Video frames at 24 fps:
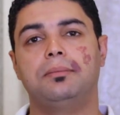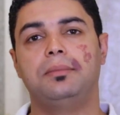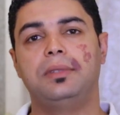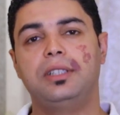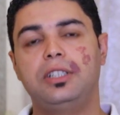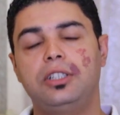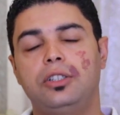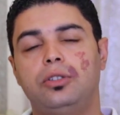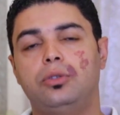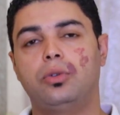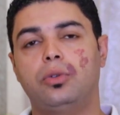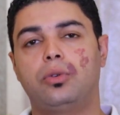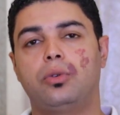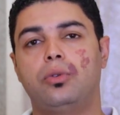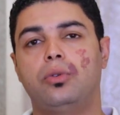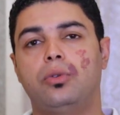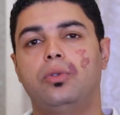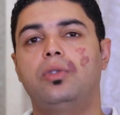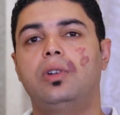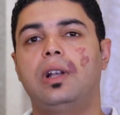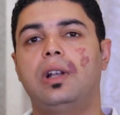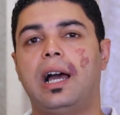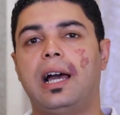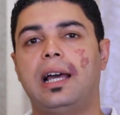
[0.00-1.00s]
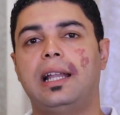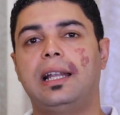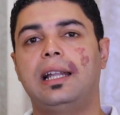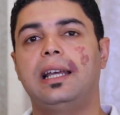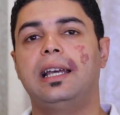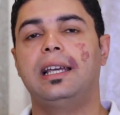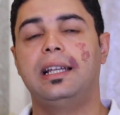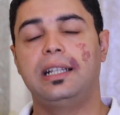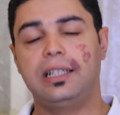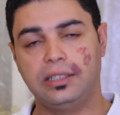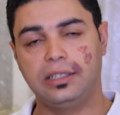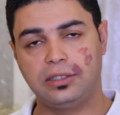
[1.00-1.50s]
من الدخول
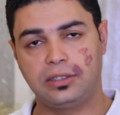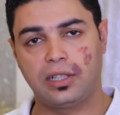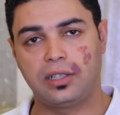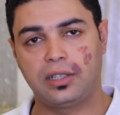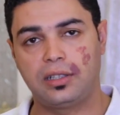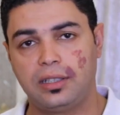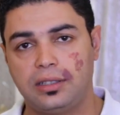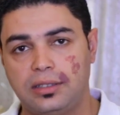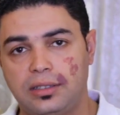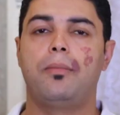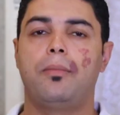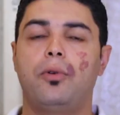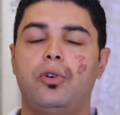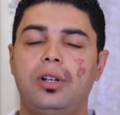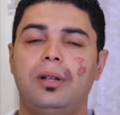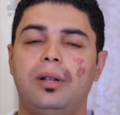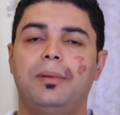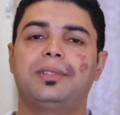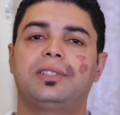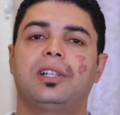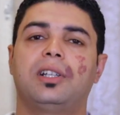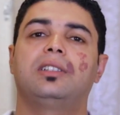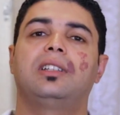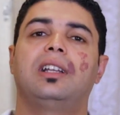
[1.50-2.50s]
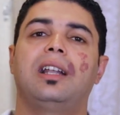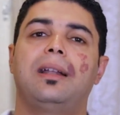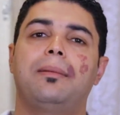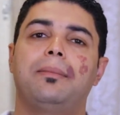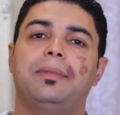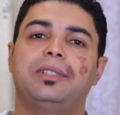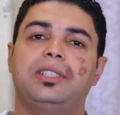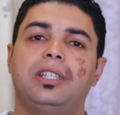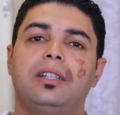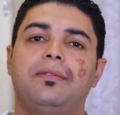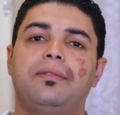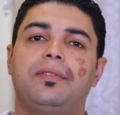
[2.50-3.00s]
على الانترنت بكل بساطه
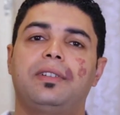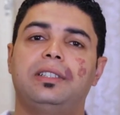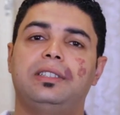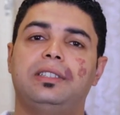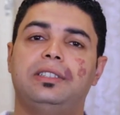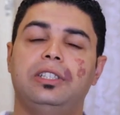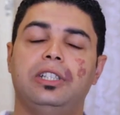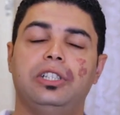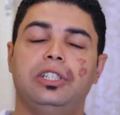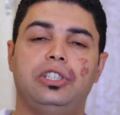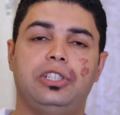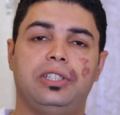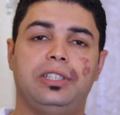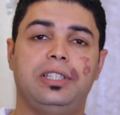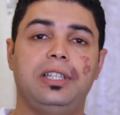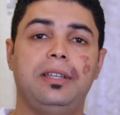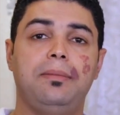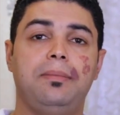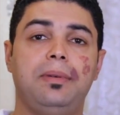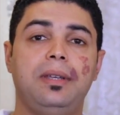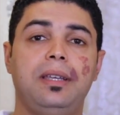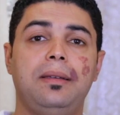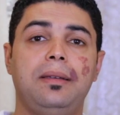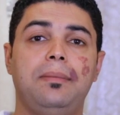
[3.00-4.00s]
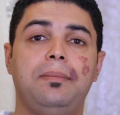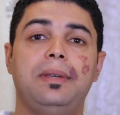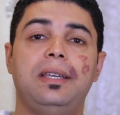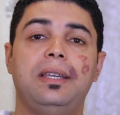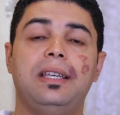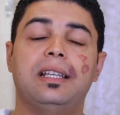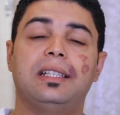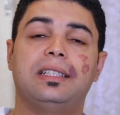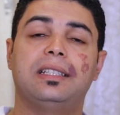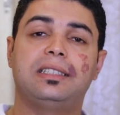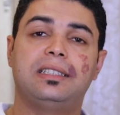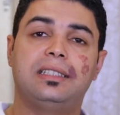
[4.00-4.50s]
لما سيرفر الدي اتش سي بي
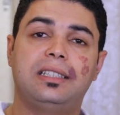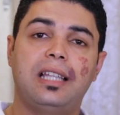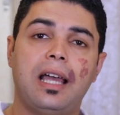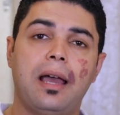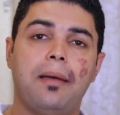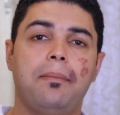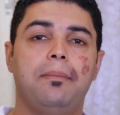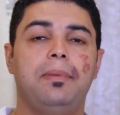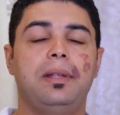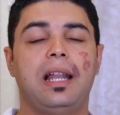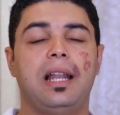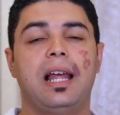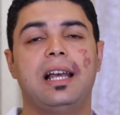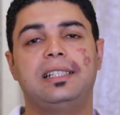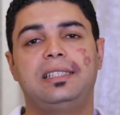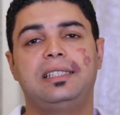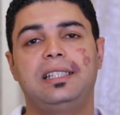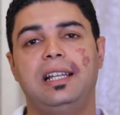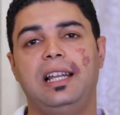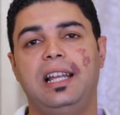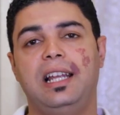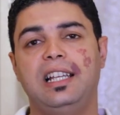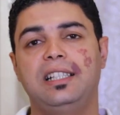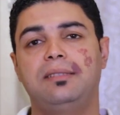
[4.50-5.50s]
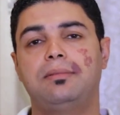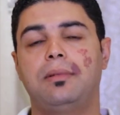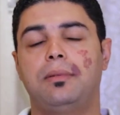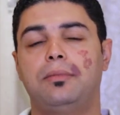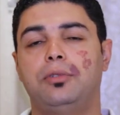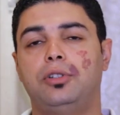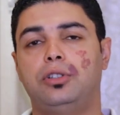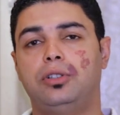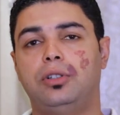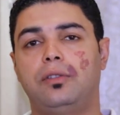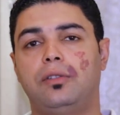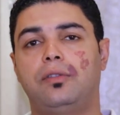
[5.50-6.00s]
بيستقبل هذه الحزمه
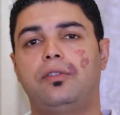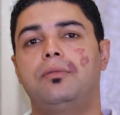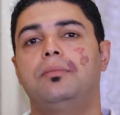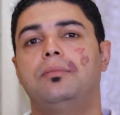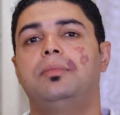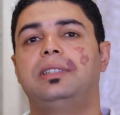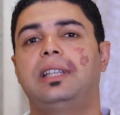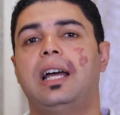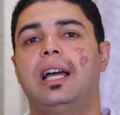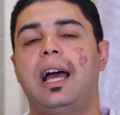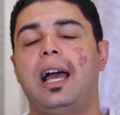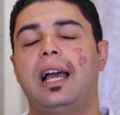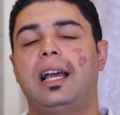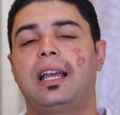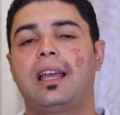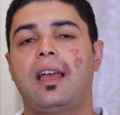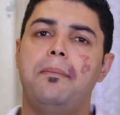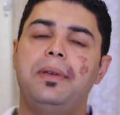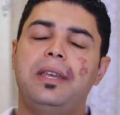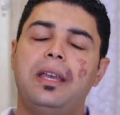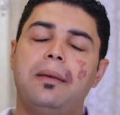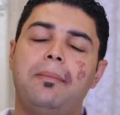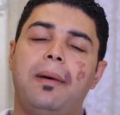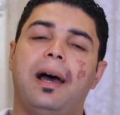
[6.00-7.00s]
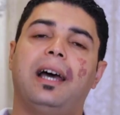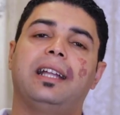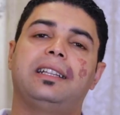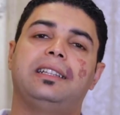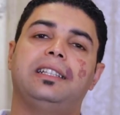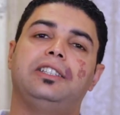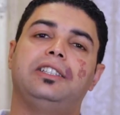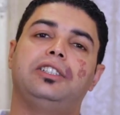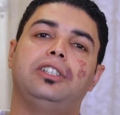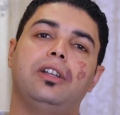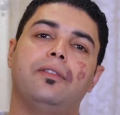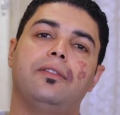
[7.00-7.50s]
من التليفون بتاعك بيبعت
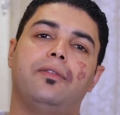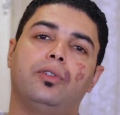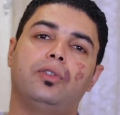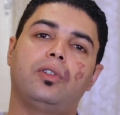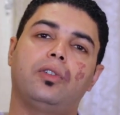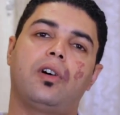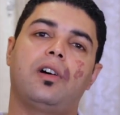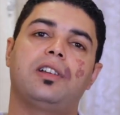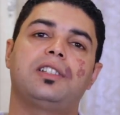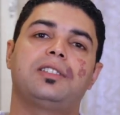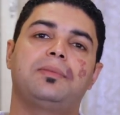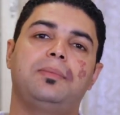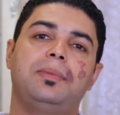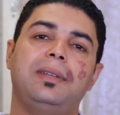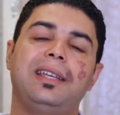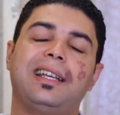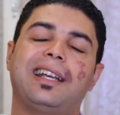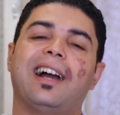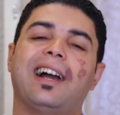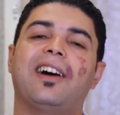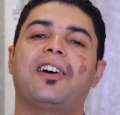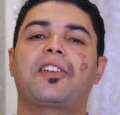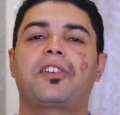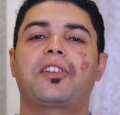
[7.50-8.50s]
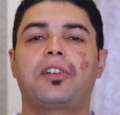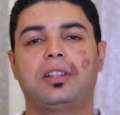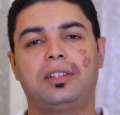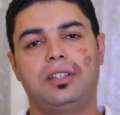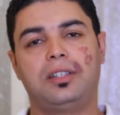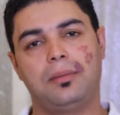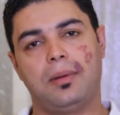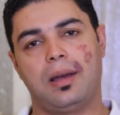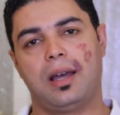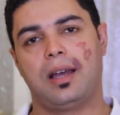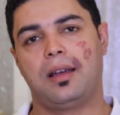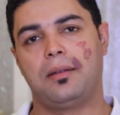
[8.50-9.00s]
للتليفون الخاص بيك
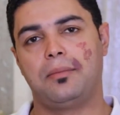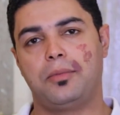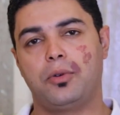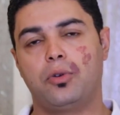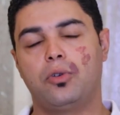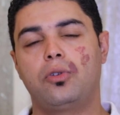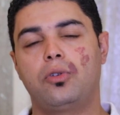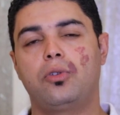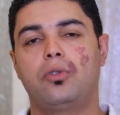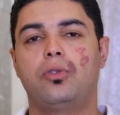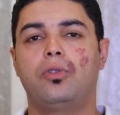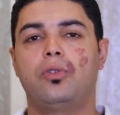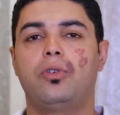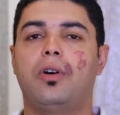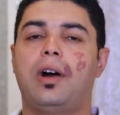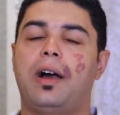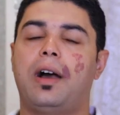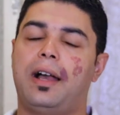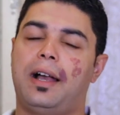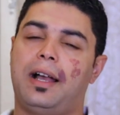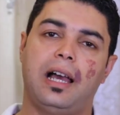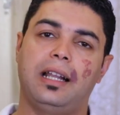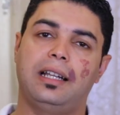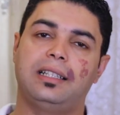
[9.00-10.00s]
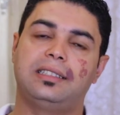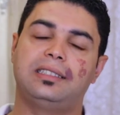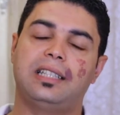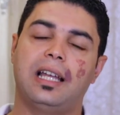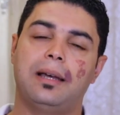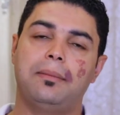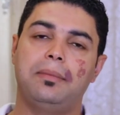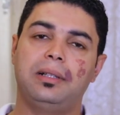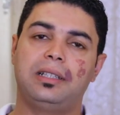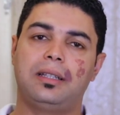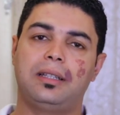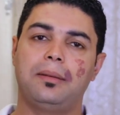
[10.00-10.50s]
الرد بقى بيقول له انا
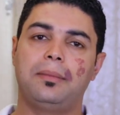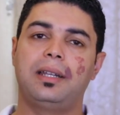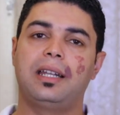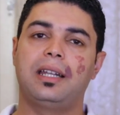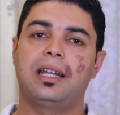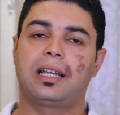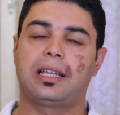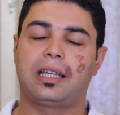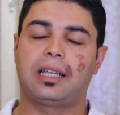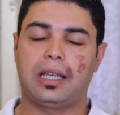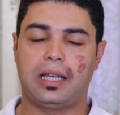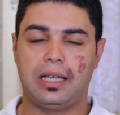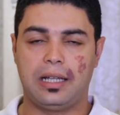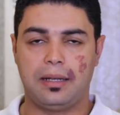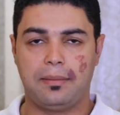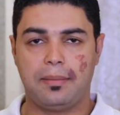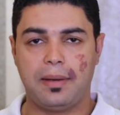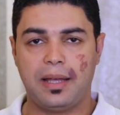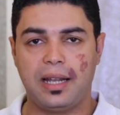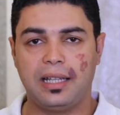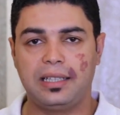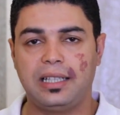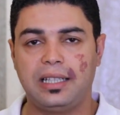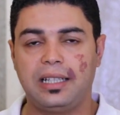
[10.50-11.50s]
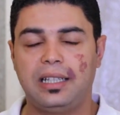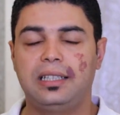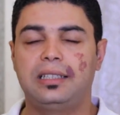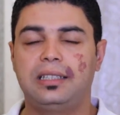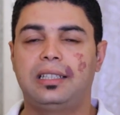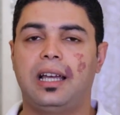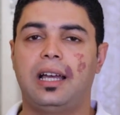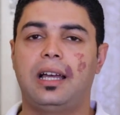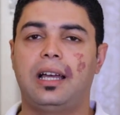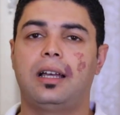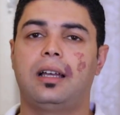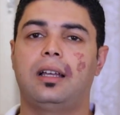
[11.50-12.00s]
استقبلت منك البيانات اللي
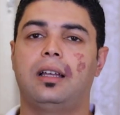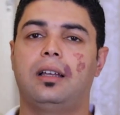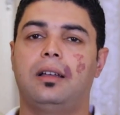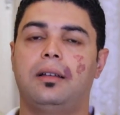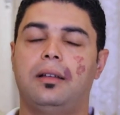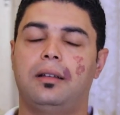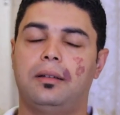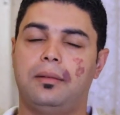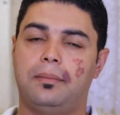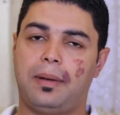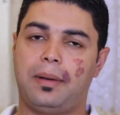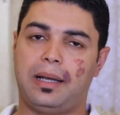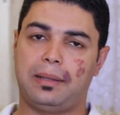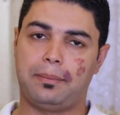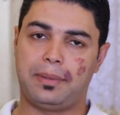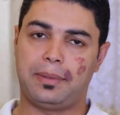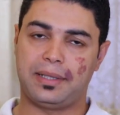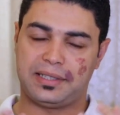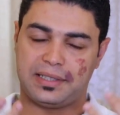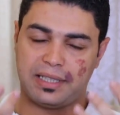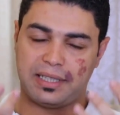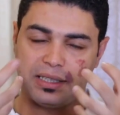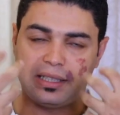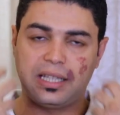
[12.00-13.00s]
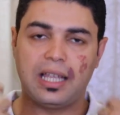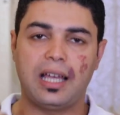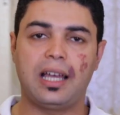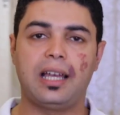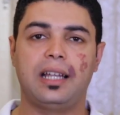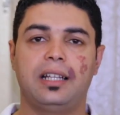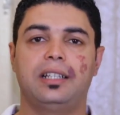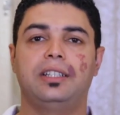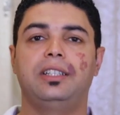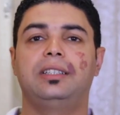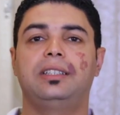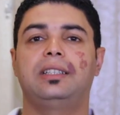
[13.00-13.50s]
انت
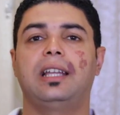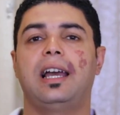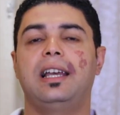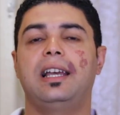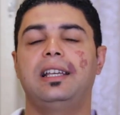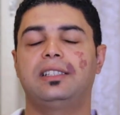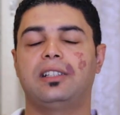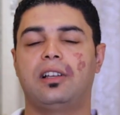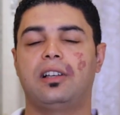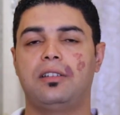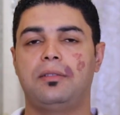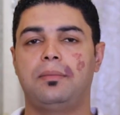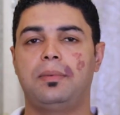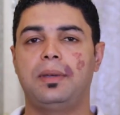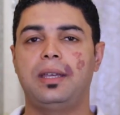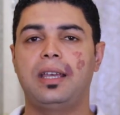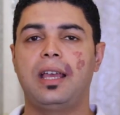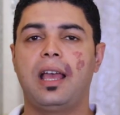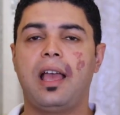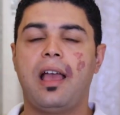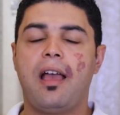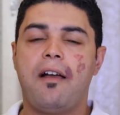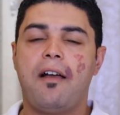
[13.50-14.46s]
بسيتها ان انت عايز اي بي